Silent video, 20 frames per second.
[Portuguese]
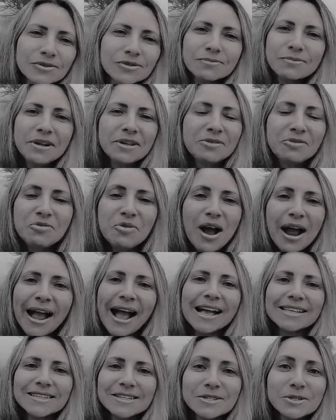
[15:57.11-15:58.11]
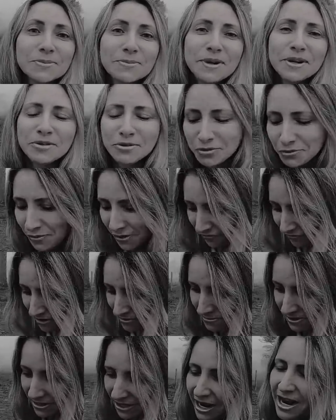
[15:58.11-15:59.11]
sobre a tua casa, sobre a tua
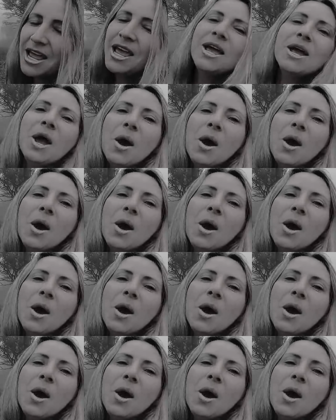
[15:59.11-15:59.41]
família.